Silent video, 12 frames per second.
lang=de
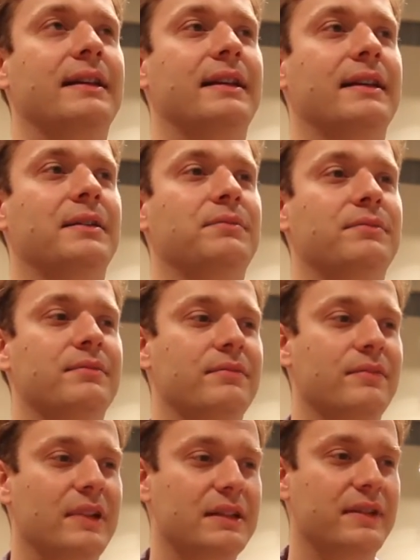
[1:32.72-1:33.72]
ähm,
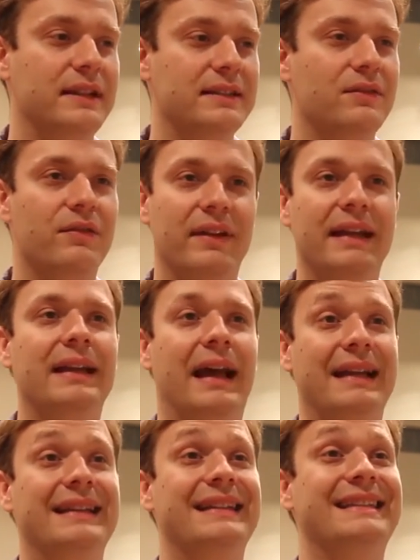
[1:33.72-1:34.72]
dass wir diesen Weg
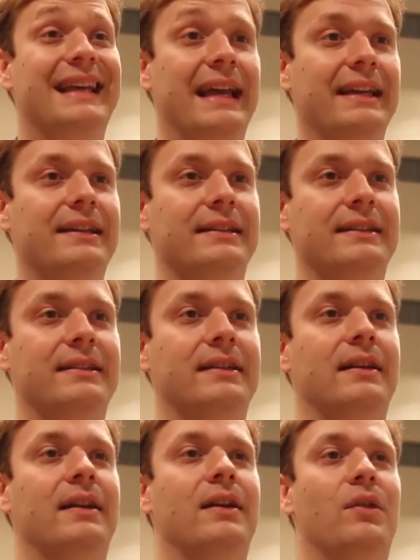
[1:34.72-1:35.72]
eigentlich zeigen
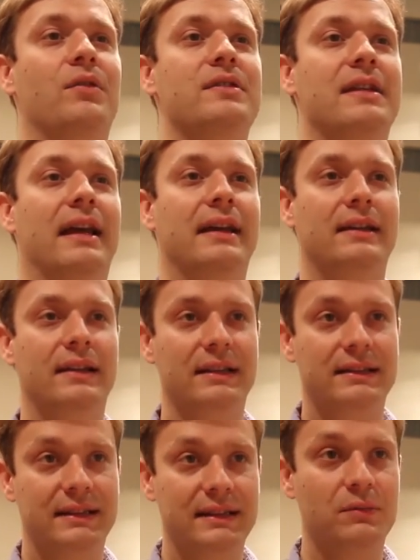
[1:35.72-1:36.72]
und zeigen,
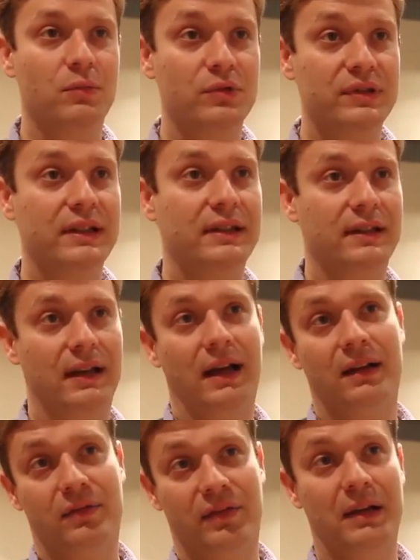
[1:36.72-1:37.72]
dass diese Musik,
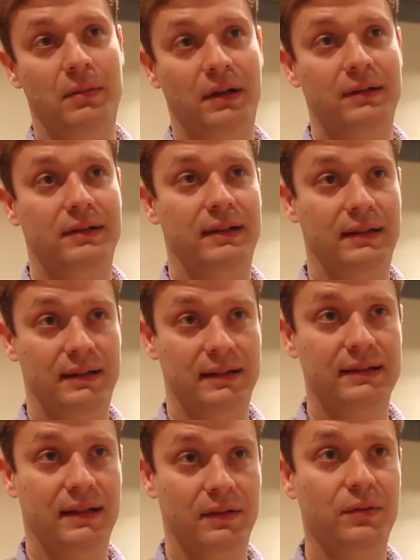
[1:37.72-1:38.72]
gerade Weber, in
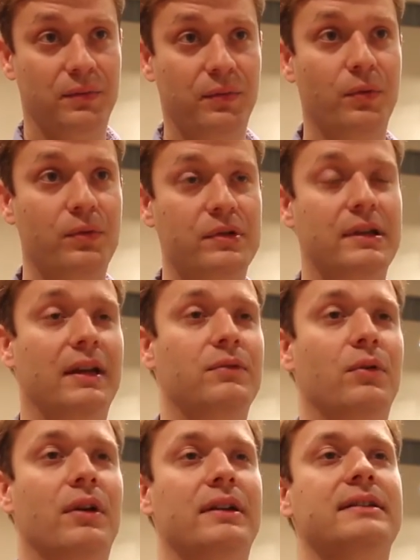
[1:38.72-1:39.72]
dieser frühen Zeit,
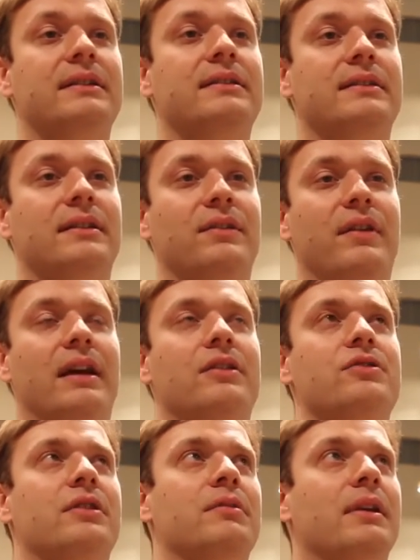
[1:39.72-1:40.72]
wo er dieses äh, Werk
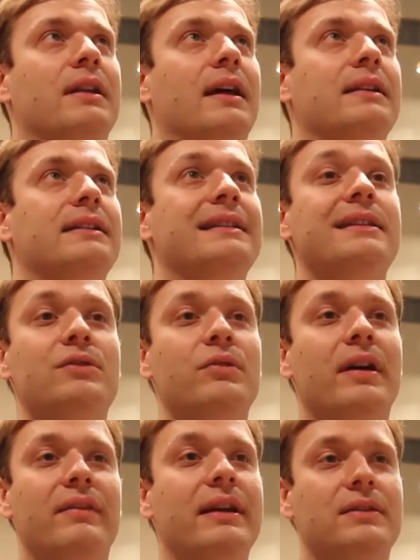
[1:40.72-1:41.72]
geschrieben hat, eigentlich nicht so
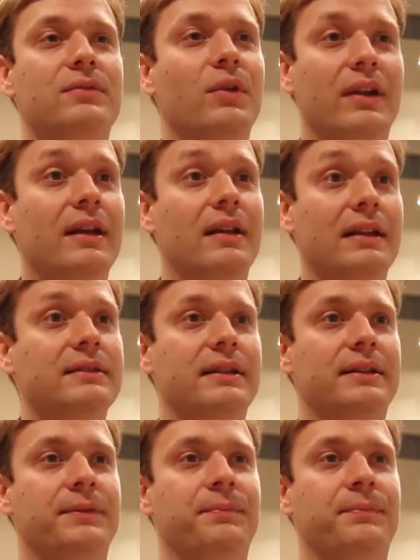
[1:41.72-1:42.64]
weit weg ist von der Klassik